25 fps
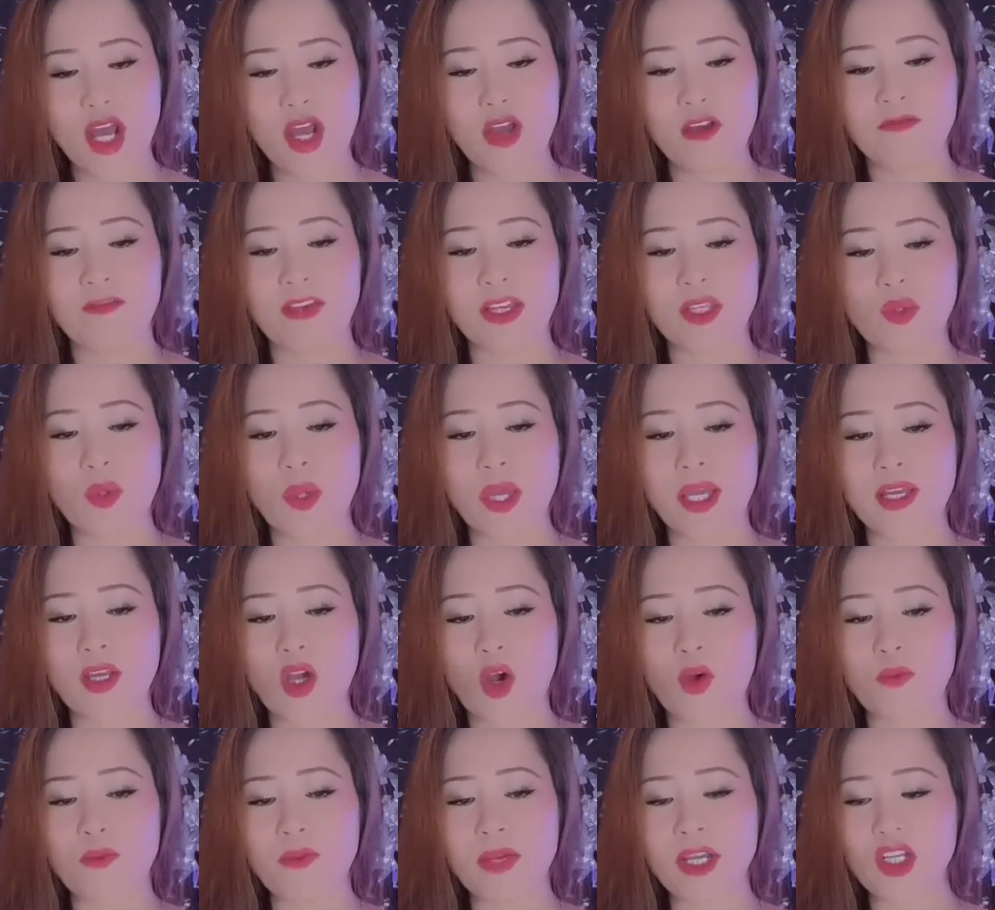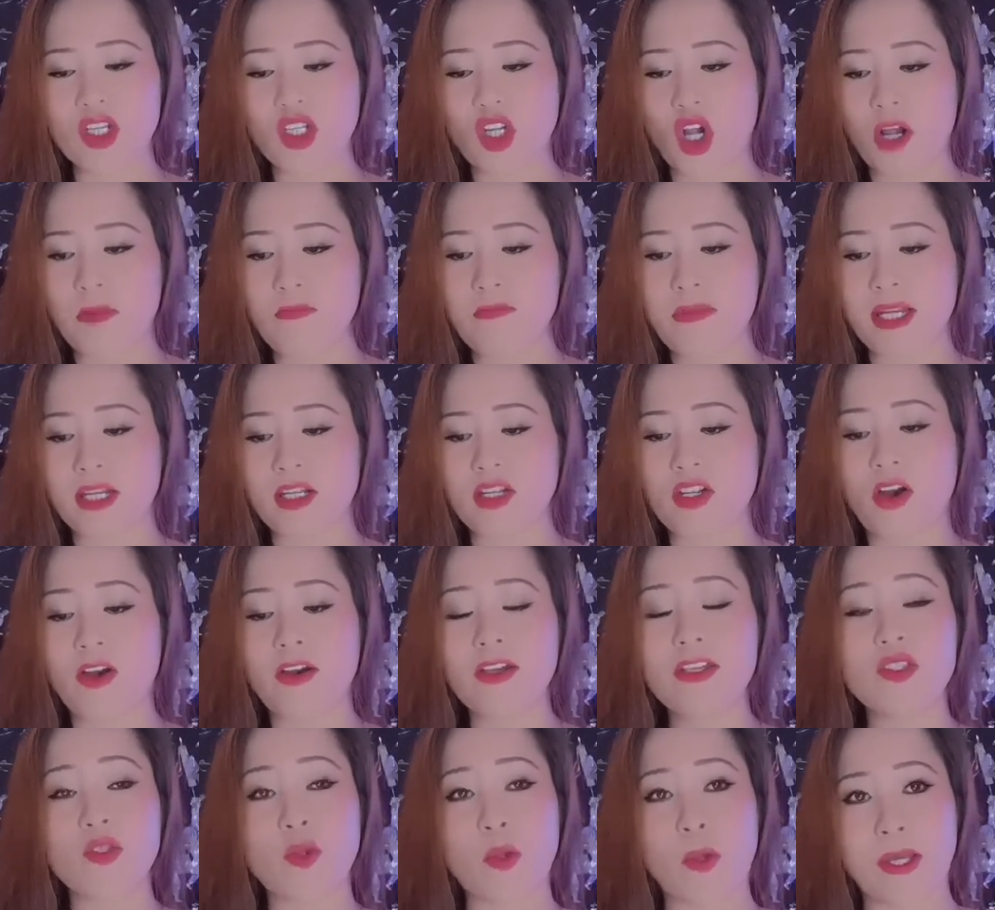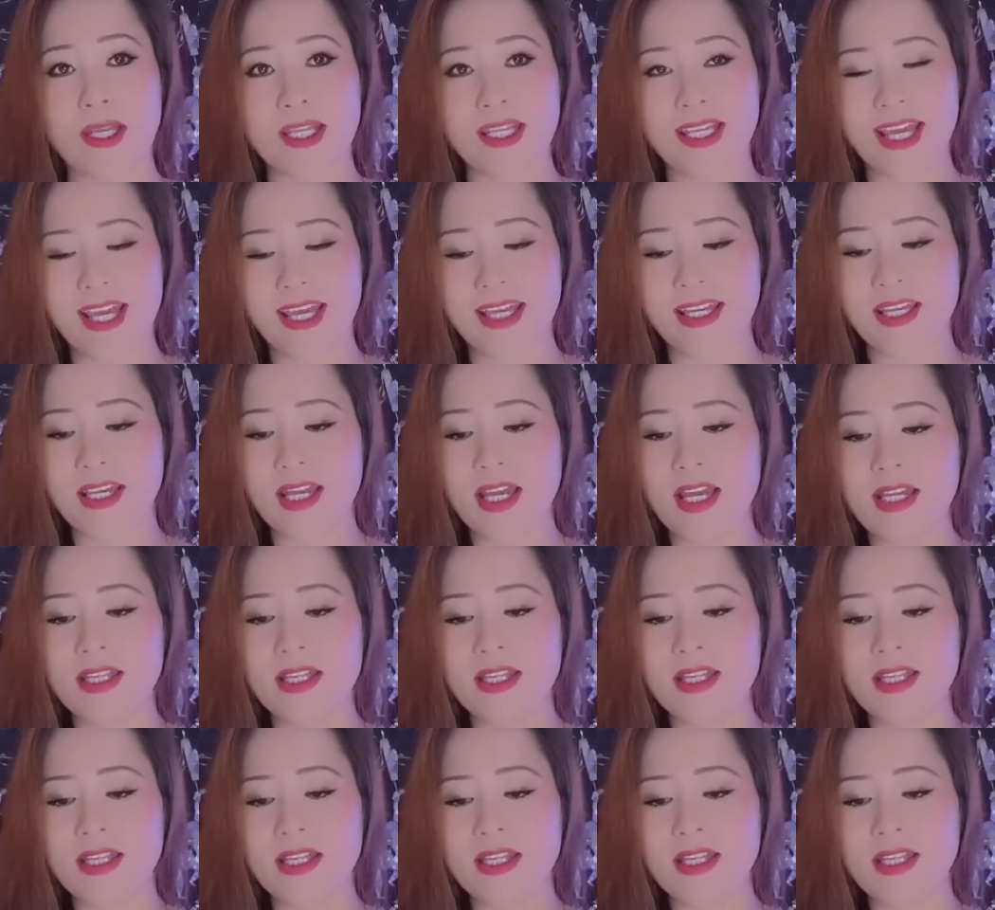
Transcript: vì tuy không biết rõ Bình nói chuyện gì,